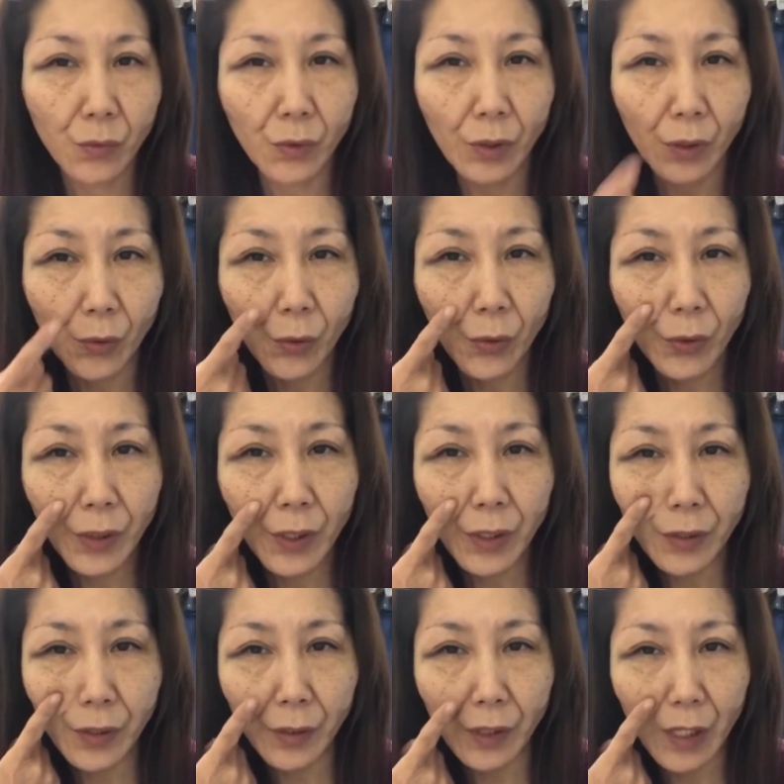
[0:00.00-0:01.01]
なんかほう
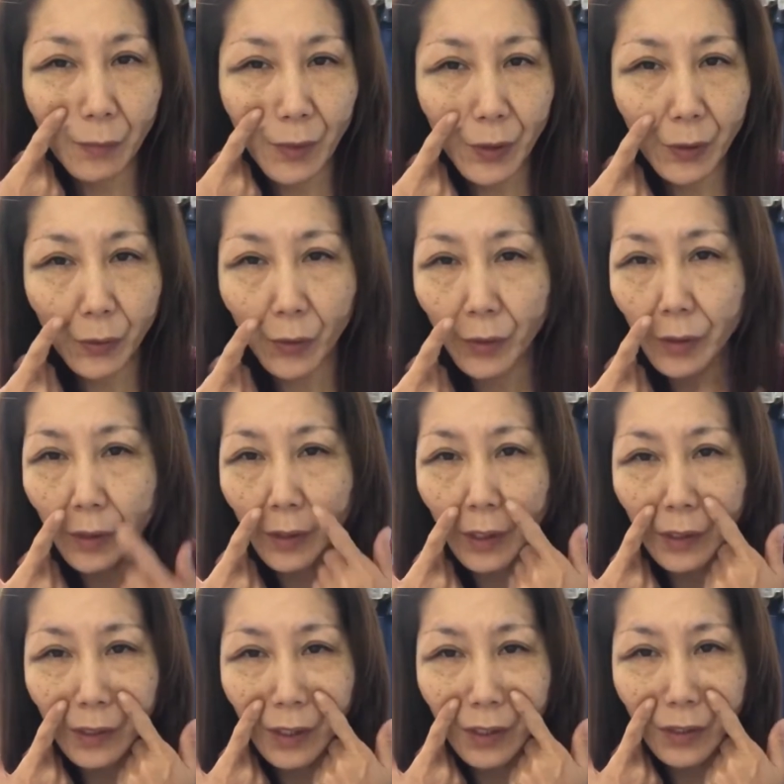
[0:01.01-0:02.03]
れい線があんまり取れて
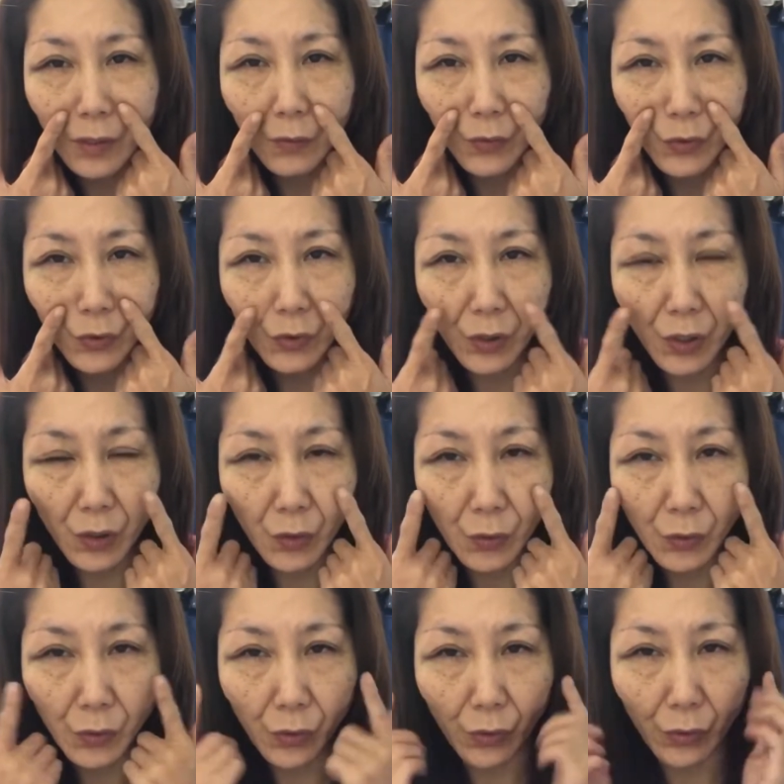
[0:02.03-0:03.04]
ない感じもするけ
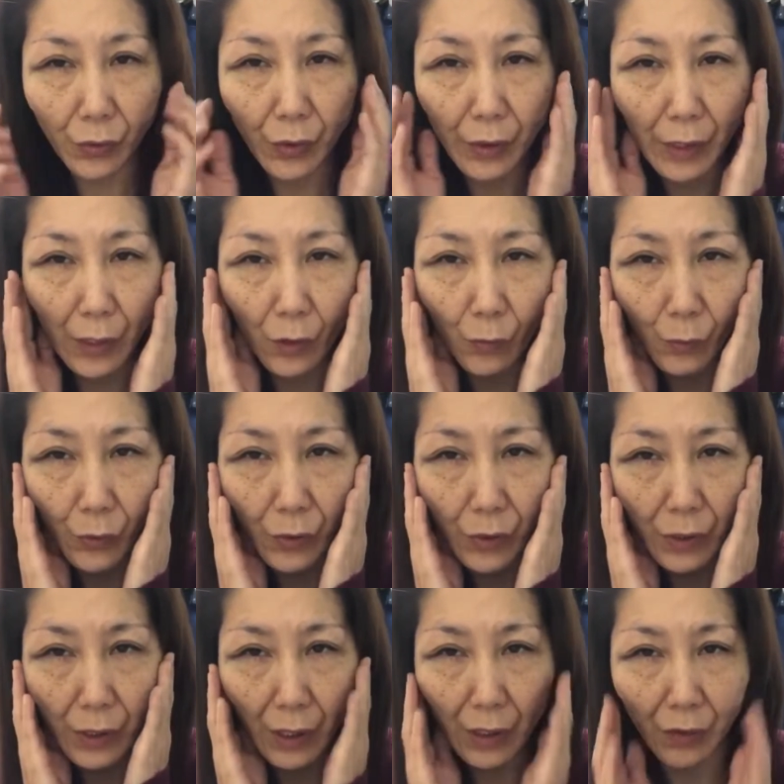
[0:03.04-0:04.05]
どこの痛い思い
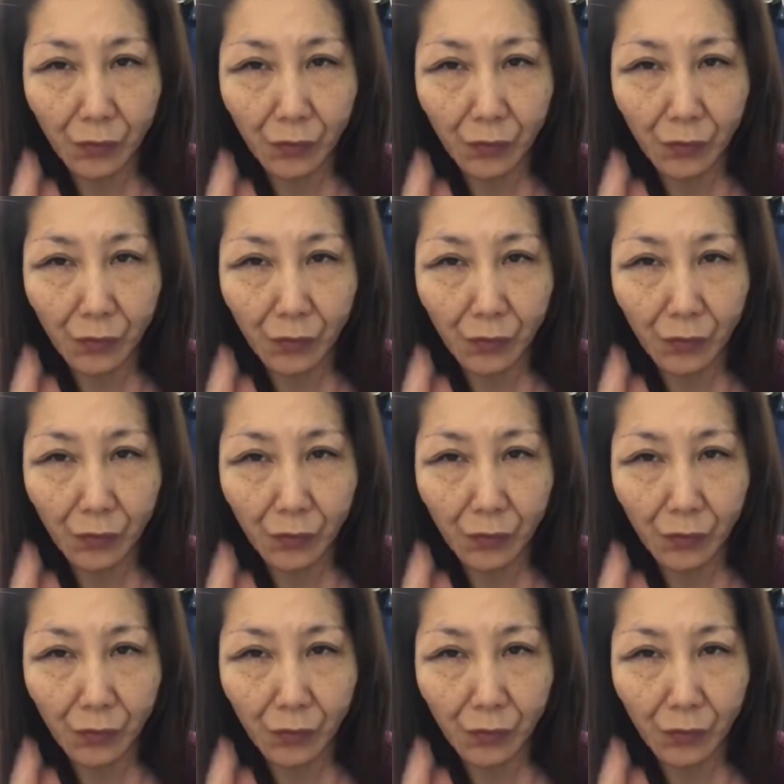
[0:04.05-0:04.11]
して